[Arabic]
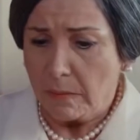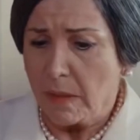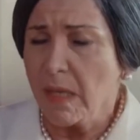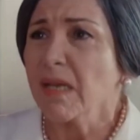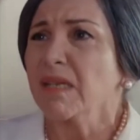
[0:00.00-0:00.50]
أه،
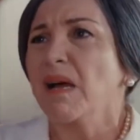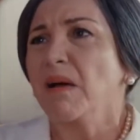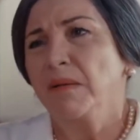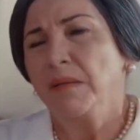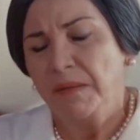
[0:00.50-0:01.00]
أه،
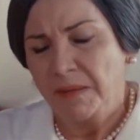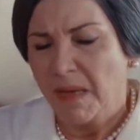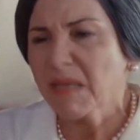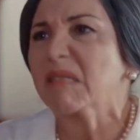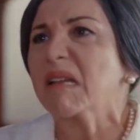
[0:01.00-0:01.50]
لأني
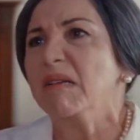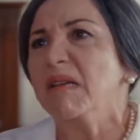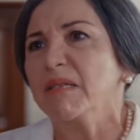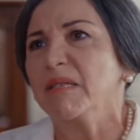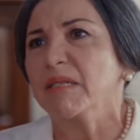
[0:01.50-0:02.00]
ما بدي
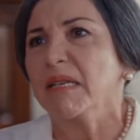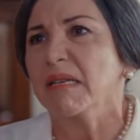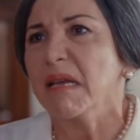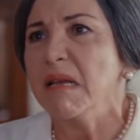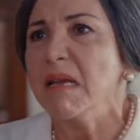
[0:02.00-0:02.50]
أتضايق
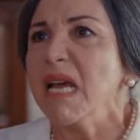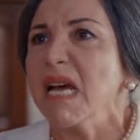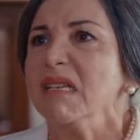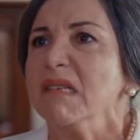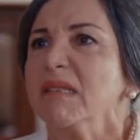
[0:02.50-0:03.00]
أبدا
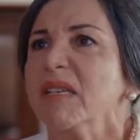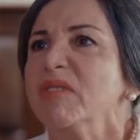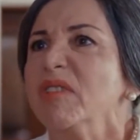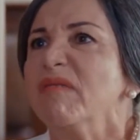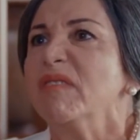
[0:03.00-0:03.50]
هالدكاترة
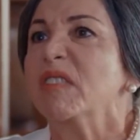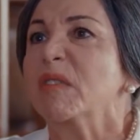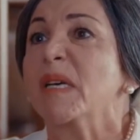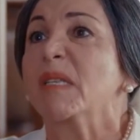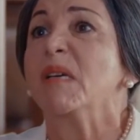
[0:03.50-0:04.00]
ما
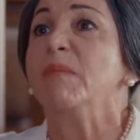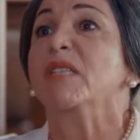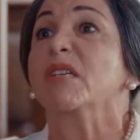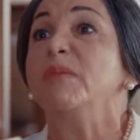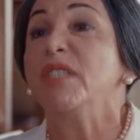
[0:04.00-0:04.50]
بينفعوا غير
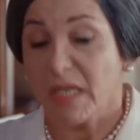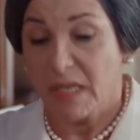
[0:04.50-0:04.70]
يسموا بدن